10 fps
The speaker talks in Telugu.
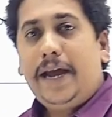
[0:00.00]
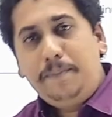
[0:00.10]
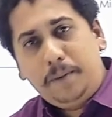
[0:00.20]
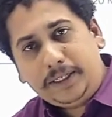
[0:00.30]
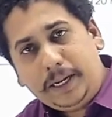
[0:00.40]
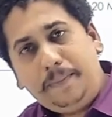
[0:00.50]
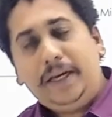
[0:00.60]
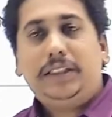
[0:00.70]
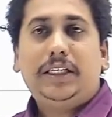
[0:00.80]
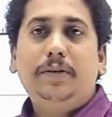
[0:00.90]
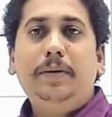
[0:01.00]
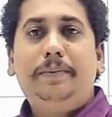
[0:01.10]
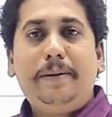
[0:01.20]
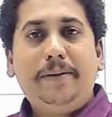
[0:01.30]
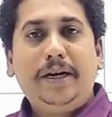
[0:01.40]
ఏ పోటీ పరీక్షకు మీరు
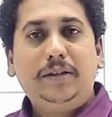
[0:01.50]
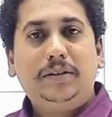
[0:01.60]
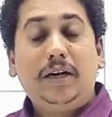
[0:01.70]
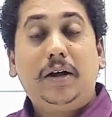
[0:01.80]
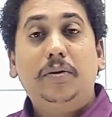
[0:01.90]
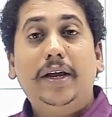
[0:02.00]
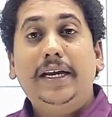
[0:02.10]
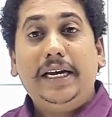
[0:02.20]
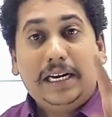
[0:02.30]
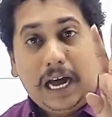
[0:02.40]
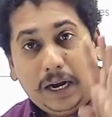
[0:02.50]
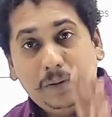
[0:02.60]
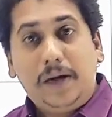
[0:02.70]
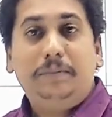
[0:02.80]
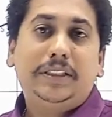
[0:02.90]
ప్రిపేర్ అవుతున్నా కూడా ఈ
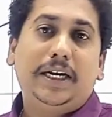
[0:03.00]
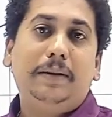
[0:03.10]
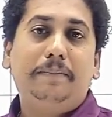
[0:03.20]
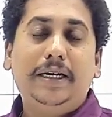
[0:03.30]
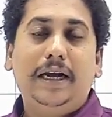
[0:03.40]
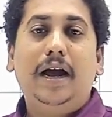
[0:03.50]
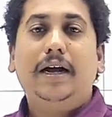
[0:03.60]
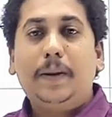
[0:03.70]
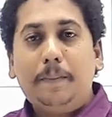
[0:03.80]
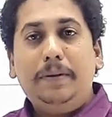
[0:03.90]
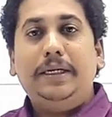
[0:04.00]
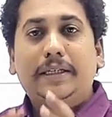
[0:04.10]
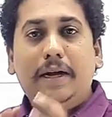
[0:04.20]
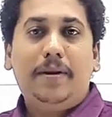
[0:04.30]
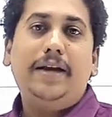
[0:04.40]
నాలుగు అంశాలపైన కంప్లీట్
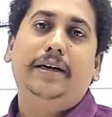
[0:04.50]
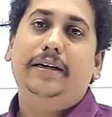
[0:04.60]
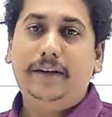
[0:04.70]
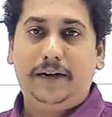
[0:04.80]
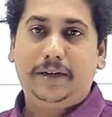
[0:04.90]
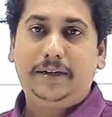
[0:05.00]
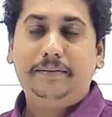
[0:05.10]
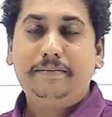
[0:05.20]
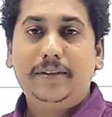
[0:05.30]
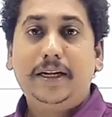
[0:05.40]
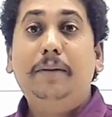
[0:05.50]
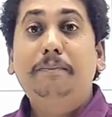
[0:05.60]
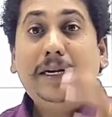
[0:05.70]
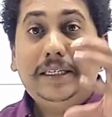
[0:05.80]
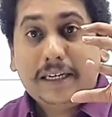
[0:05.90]
కమాండ్ అనేది రావాలి
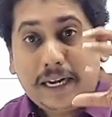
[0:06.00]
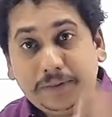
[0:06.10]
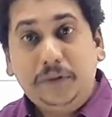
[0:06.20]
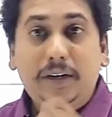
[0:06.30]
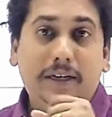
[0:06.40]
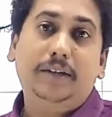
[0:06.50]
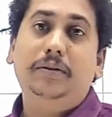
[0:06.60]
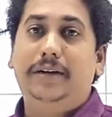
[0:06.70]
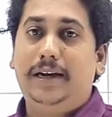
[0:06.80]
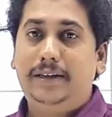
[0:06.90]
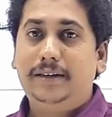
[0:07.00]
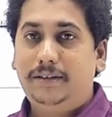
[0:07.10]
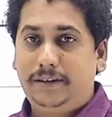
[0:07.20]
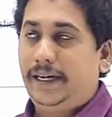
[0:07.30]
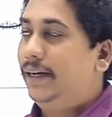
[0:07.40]
కంప్లీట్ కంట్రోల్ అన్నది ఉండాలి
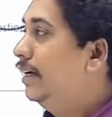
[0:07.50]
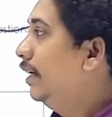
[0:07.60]
ఓకే